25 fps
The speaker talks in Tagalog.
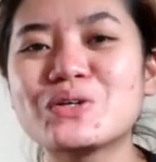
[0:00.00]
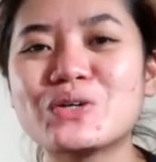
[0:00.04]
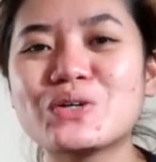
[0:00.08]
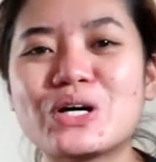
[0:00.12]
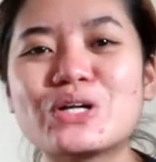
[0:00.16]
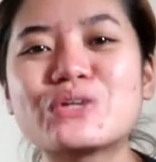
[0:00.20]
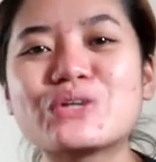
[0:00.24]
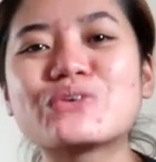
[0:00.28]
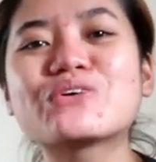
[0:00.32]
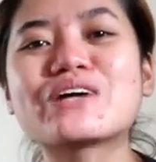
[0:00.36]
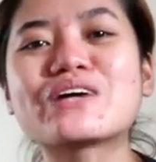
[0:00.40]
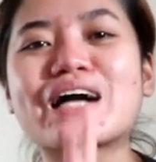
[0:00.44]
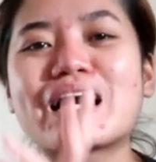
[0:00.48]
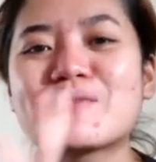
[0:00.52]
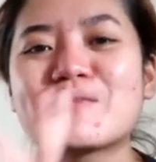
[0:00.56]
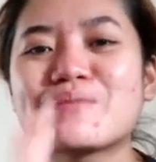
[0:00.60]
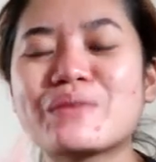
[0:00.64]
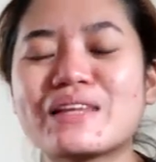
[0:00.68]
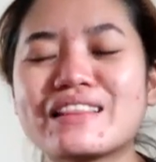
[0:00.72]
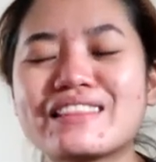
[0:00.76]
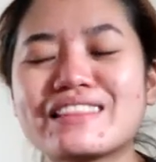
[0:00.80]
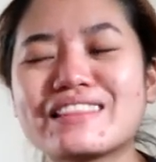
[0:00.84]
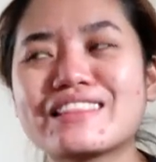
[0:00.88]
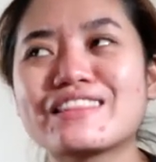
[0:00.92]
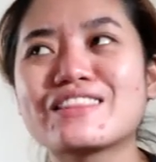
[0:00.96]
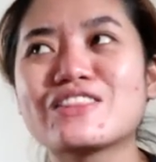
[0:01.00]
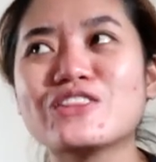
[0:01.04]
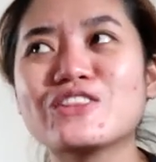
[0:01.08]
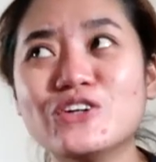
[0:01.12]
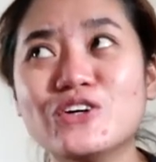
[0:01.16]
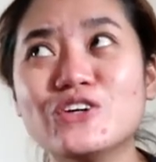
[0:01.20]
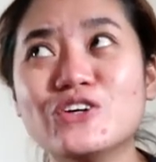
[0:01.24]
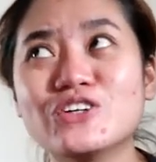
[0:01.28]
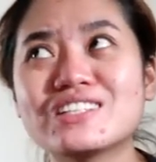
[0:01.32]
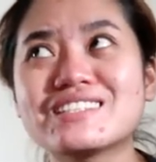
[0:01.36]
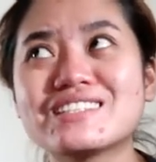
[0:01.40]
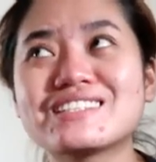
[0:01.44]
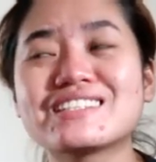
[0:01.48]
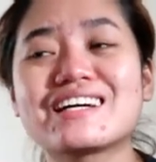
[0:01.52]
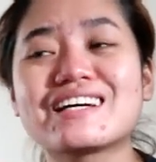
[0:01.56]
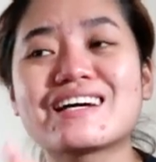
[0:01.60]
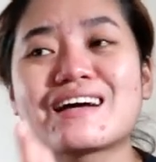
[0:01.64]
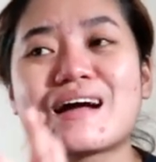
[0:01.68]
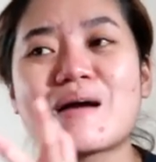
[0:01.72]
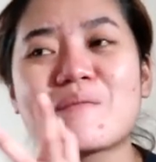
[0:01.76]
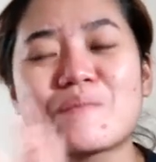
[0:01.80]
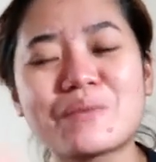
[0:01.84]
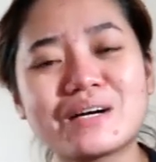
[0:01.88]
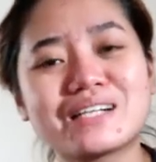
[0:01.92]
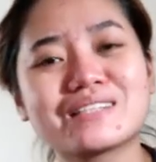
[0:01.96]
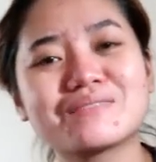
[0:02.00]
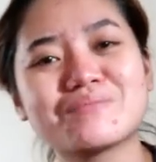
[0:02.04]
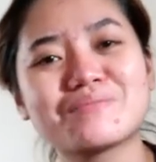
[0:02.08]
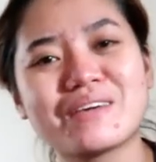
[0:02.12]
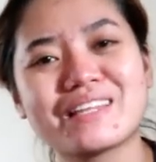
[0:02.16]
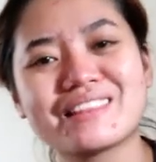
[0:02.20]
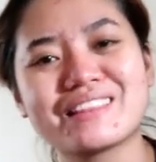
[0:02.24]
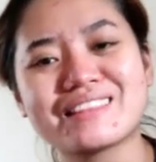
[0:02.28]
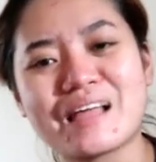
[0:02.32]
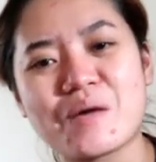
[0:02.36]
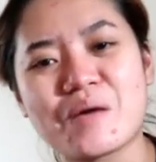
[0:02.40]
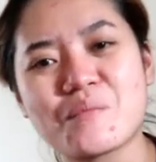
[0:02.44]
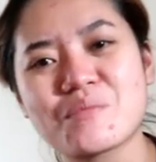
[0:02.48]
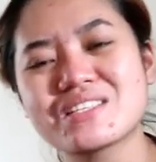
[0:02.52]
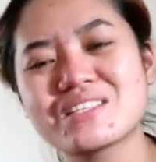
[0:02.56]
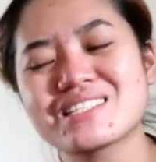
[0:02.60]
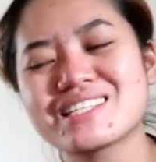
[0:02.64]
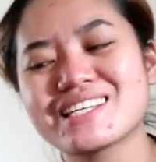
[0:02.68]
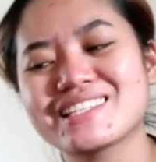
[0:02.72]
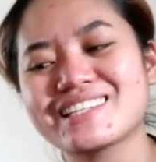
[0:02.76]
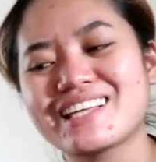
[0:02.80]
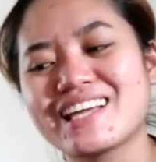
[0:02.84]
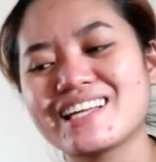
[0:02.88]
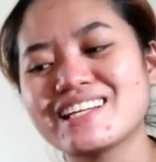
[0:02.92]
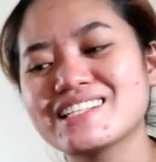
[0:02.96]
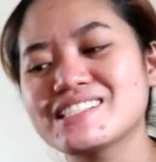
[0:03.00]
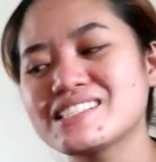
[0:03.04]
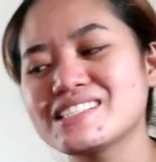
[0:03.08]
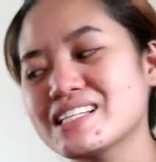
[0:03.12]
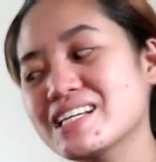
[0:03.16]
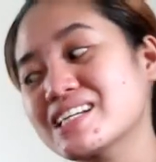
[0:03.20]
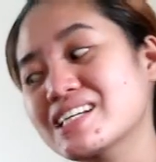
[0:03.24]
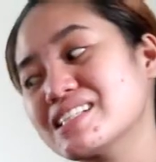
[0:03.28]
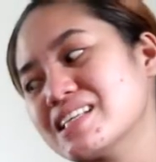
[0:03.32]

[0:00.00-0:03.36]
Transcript: kung anong gamit doon sa apartment namin sa Tennessee.